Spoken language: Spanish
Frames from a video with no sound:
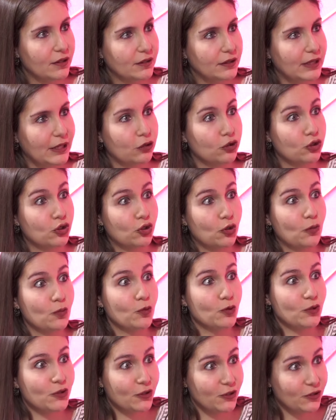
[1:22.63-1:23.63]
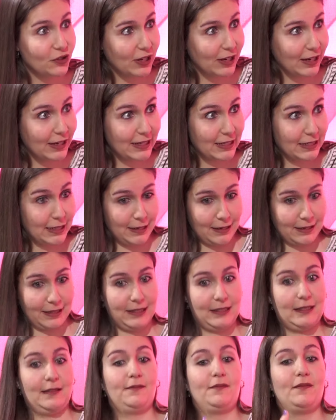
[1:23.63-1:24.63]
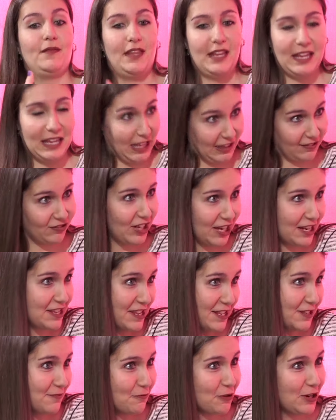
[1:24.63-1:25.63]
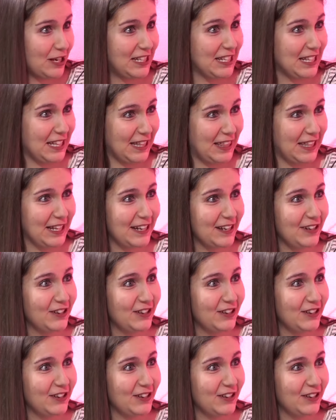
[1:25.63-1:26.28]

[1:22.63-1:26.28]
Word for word: ¿Te costó mucho sacar esas entrañas, por así decirlo?